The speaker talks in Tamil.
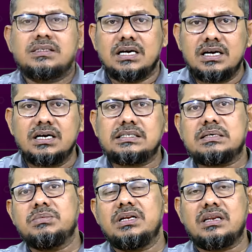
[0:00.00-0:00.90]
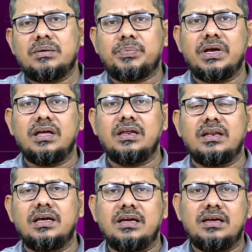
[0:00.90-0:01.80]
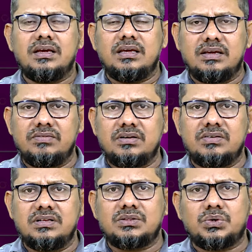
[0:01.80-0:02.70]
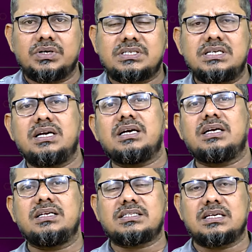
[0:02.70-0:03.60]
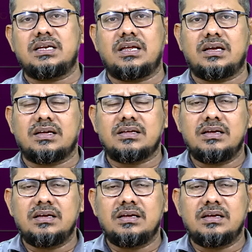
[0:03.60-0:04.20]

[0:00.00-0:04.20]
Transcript: சாகசம் என்ற பேரில் இவர் வந்து தொடர்ச்சியாக என்ன செய்கிறாரு